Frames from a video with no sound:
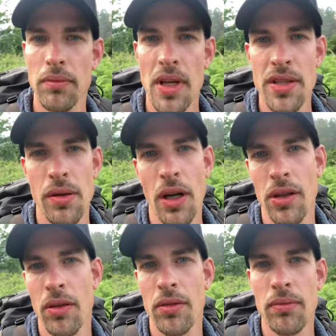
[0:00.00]
ist in
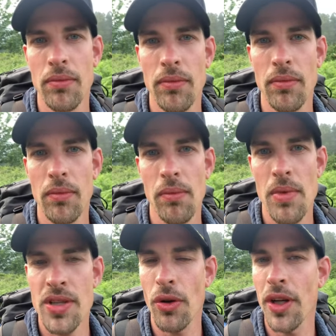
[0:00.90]
Ordnung.
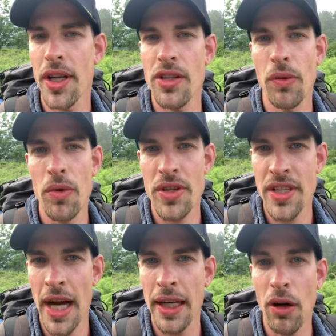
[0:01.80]
Es sollte jetzt sowohl
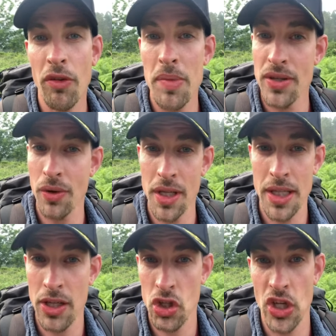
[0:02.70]
sein, auch wenn wir es noch nicht
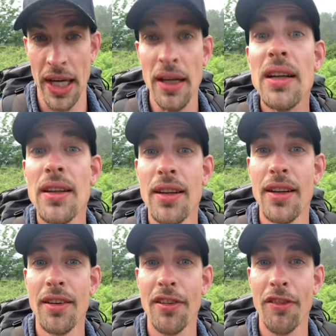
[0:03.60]
ganz checken,
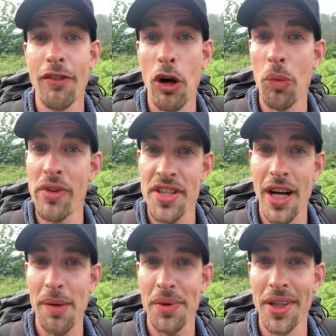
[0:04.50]
warum, weshalb.